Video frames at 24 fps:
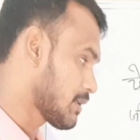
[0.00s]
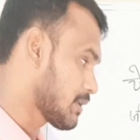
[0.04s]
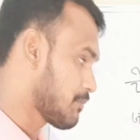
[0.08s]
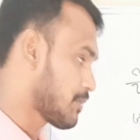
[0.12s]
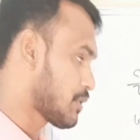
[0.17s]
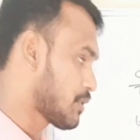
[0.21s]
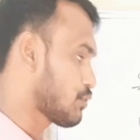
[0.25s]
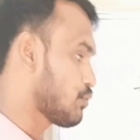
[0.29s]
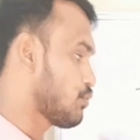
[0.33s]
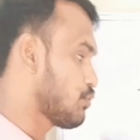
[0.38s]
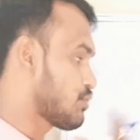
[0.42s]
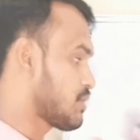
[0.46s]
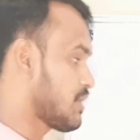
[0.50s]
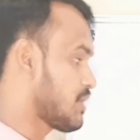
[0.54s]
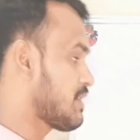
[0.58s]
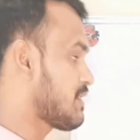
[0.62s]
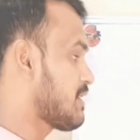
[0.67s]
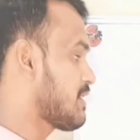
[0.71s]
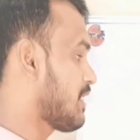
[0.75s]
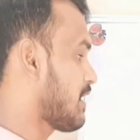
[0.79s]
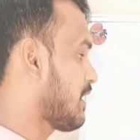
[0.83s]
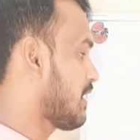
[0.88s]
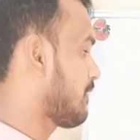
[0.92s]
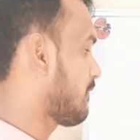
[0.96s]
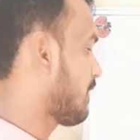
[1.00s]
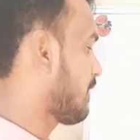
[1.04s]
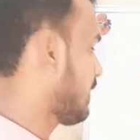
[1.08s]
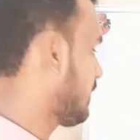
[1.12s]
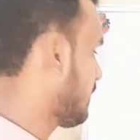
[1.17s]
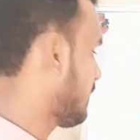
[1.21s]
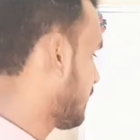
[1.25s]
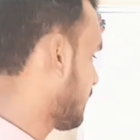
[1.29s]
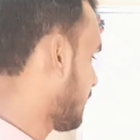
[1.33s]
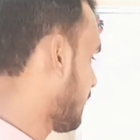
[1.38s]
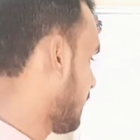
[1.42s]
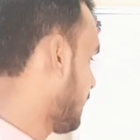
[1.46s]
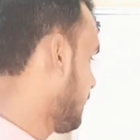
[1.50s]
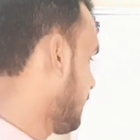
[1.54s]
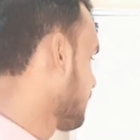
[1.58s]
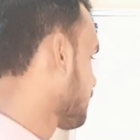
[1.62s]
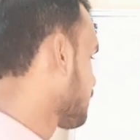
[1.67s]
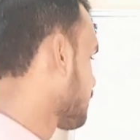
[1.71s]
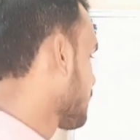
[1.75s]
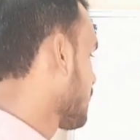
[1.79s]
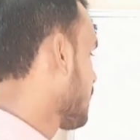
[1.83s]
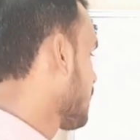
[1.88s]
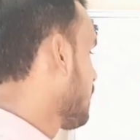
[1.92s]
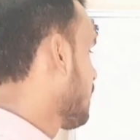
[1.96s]
नंबर दूसरी सीखने वाली ये है
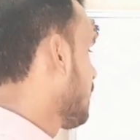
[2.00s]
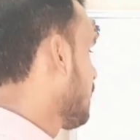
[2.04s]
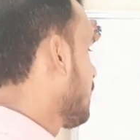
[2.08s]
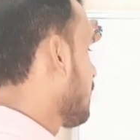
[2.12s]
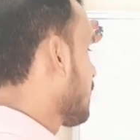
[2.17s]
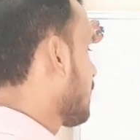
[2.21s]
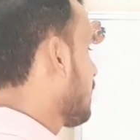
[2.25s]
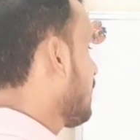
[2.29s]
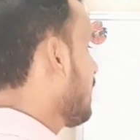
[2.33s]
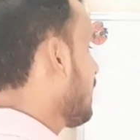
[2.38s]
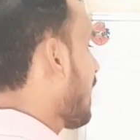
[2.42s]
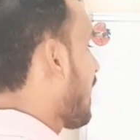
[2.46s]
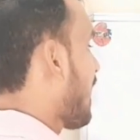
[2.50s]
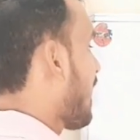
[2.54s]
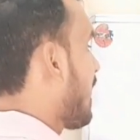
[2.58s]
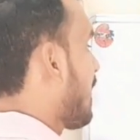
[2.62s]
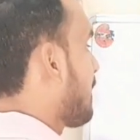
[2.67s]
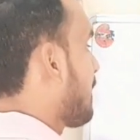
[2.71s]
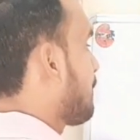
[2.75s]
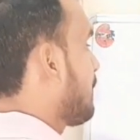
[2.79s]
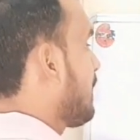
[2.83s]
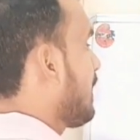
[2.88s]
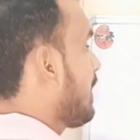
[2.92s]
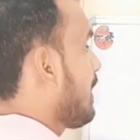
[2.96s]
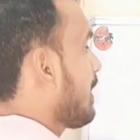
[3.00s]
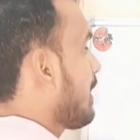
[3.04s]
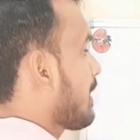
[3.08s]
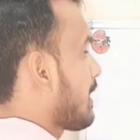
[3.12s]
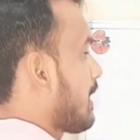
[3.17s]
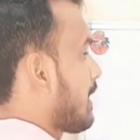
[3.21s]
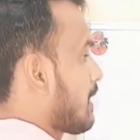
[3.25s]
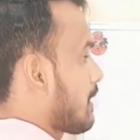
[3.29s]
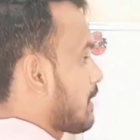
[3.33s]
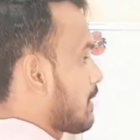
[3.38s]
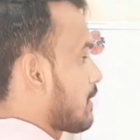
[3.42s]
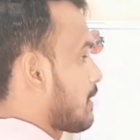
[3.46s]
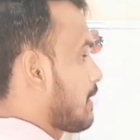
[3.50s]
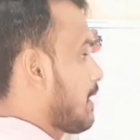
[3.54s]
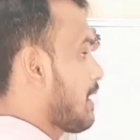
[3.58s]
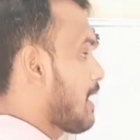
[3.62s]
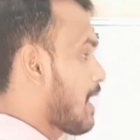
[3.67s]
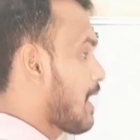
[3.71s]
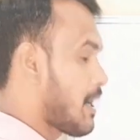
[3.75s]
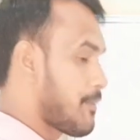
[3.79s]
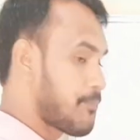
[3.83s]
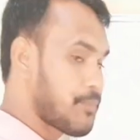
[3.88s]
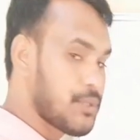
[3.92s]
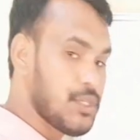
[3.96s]
कि आपने क्या करना है
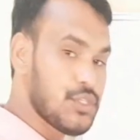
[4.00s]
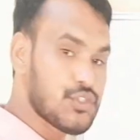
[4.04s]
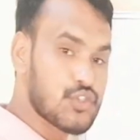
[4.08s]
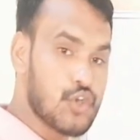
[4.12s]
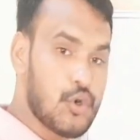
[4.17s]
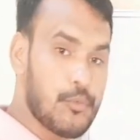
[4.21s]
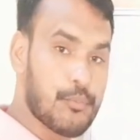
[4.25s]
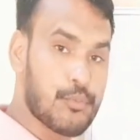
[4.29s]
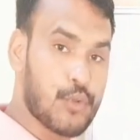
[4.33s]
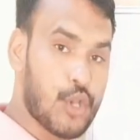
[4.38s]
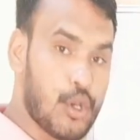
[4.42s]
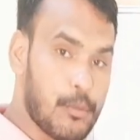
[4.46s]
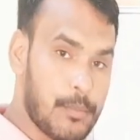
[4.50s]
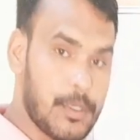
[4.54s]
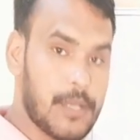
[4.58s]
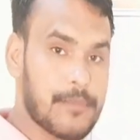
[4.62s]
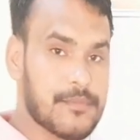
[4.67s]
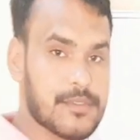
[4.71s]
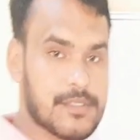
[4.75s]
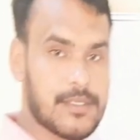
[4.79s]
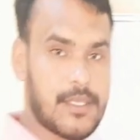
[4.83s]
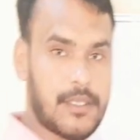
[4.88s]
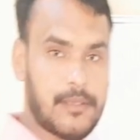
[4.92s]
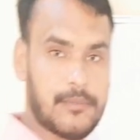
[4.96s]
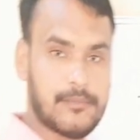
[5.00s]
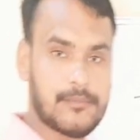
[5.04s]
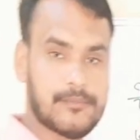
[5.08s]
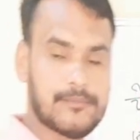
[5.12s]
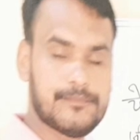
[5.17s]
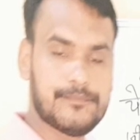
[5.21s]
आपकी जो प्रॉब्लम्स हैं